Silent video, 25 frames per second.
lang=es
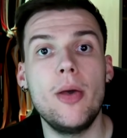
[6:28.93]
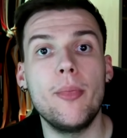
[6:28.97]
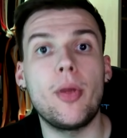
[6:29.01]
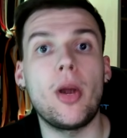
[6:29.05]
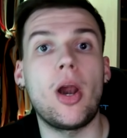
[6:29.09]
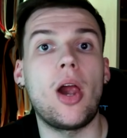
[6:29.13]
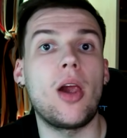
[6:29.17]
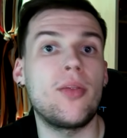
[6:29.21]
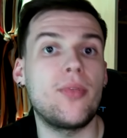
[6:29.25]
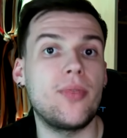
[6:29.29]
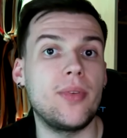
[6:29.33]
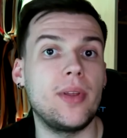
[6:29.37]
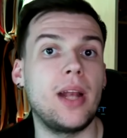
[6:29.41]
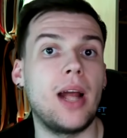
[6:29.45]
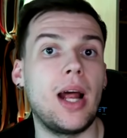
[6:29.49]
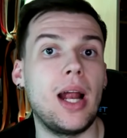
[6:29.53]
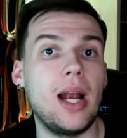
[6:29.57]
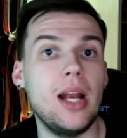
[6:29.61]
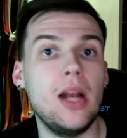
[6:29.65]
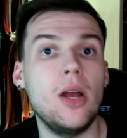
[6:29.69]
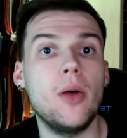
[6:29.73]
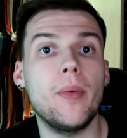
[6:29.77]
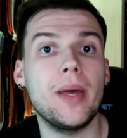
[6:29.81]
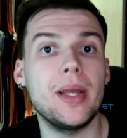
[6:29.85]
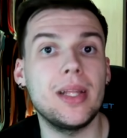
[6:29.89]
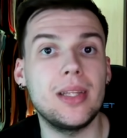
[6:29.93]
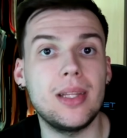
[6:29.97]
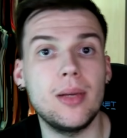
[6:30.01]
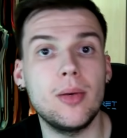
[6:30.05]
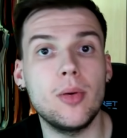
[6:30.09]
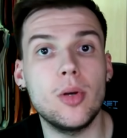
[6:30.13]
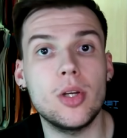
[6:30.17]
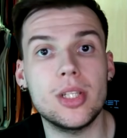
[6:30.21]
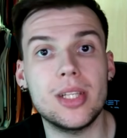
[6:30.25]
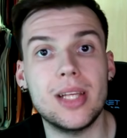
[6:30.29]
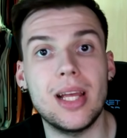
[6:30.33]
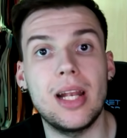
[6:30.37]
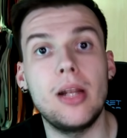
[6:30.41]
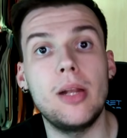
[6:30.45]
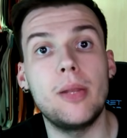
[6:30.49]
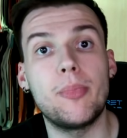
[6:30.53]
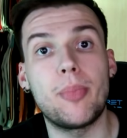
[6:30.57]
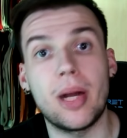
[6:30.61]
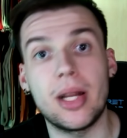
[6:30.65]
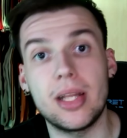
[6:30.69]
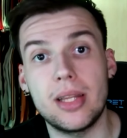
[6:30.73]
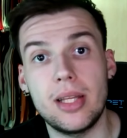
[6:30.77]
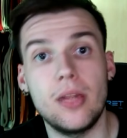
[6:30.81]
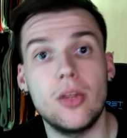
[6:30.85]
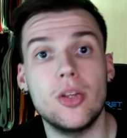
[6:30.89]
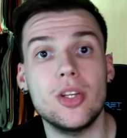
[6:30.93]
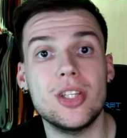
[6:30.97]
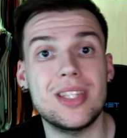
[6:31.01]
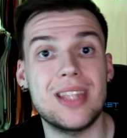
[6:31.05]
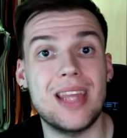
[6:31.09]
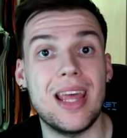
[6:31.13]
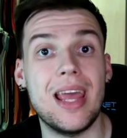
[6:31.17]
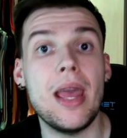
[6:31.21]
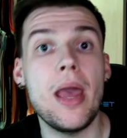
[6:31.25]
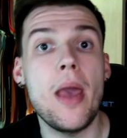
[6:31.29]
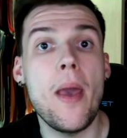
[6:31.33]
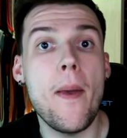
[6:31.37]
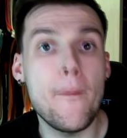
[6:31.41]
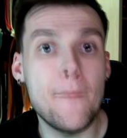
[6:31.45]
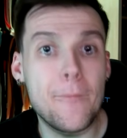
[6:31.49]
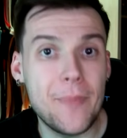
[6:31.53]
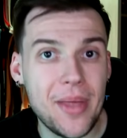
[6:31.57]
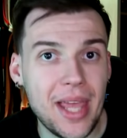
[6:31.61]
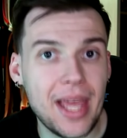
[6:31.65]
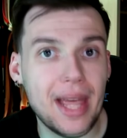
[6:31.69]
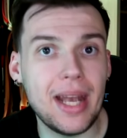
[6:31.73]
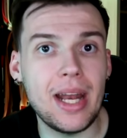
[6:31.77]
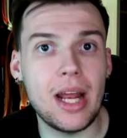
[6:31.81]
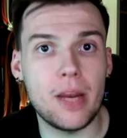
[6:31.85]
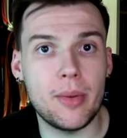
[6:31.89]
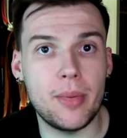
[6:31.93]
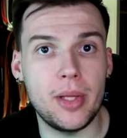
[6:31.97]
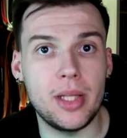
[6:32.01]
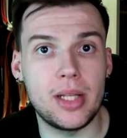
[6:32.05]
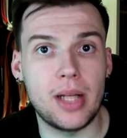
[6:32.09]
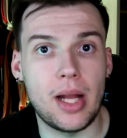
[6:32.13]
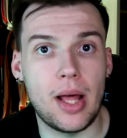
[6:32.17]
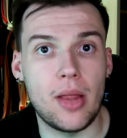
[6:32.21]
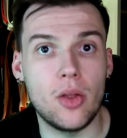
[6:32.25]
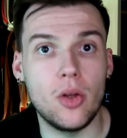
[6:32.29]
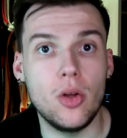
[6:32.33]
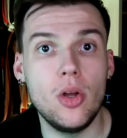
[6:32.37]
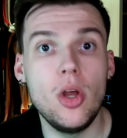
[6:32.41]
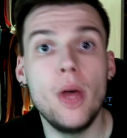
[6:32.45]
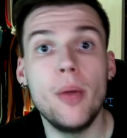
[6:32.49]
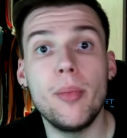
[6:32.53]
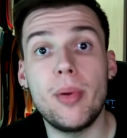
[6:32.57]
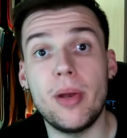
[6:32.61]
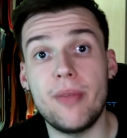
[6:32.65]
pero al final el objetivo es que el partido esté bien arbitrado.